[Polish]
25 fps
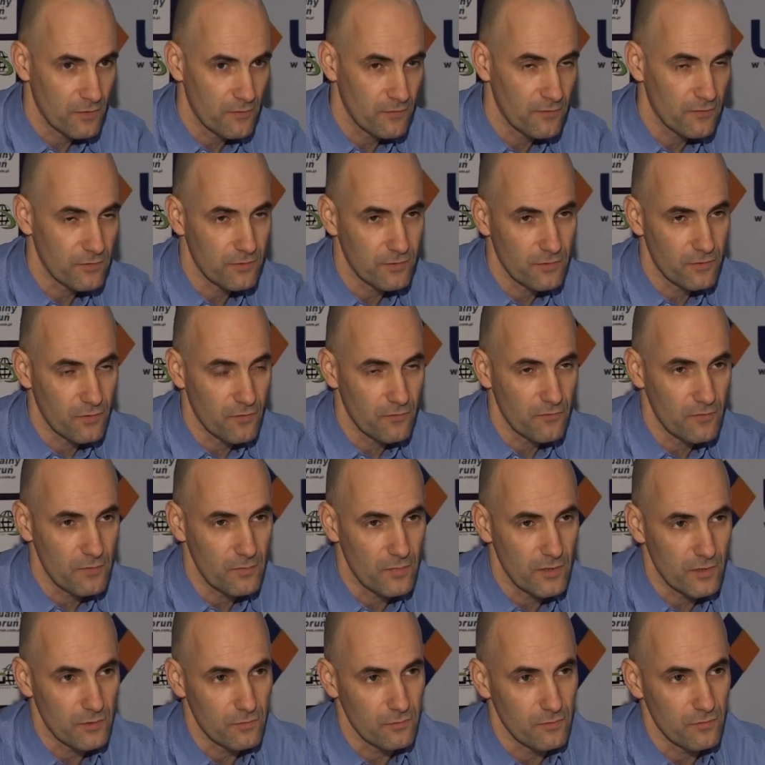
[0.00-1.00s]
do, do
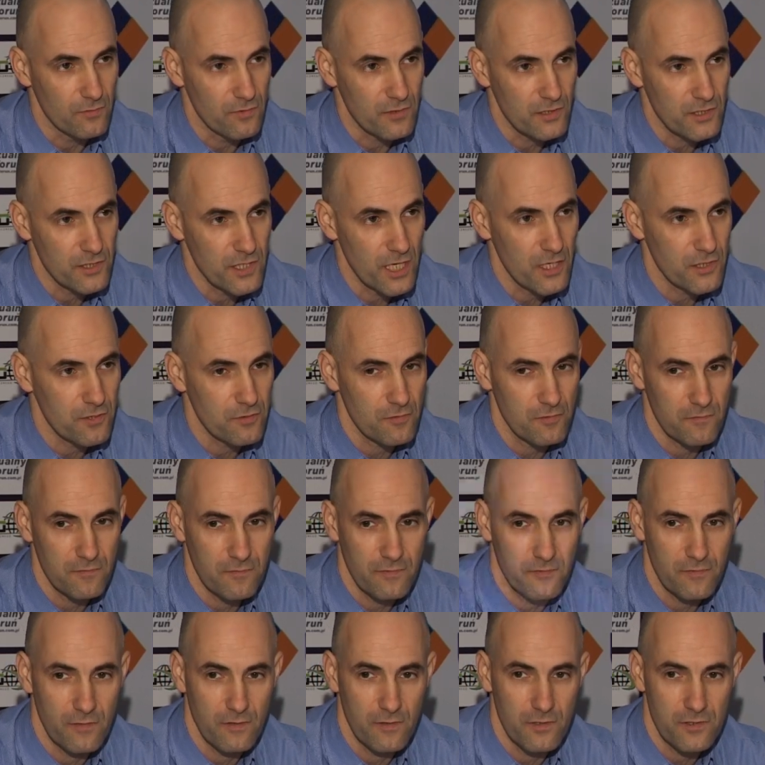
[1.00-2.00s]
wyboru Rzeszów,
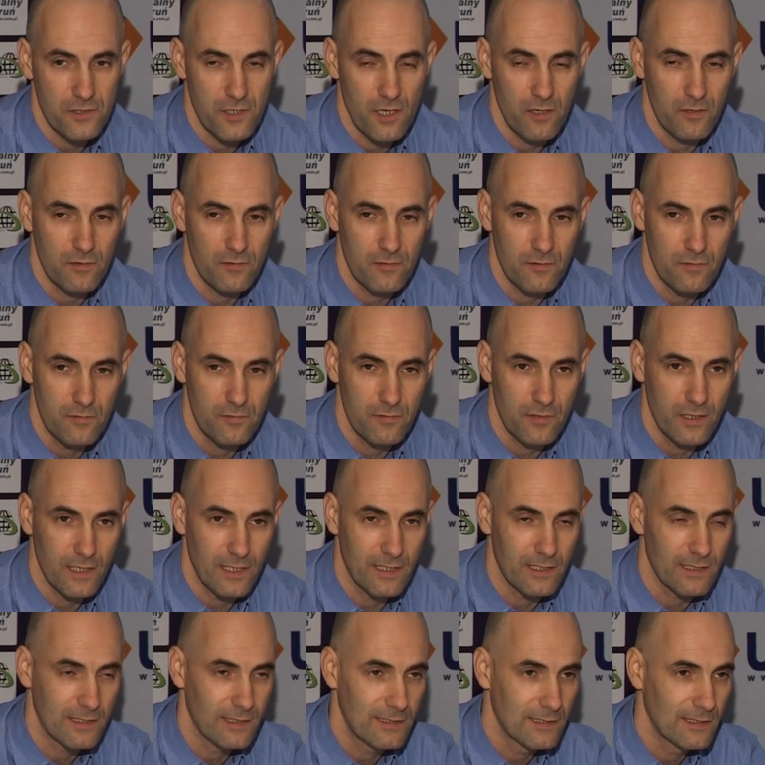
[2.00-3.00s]
Zieloną Górę,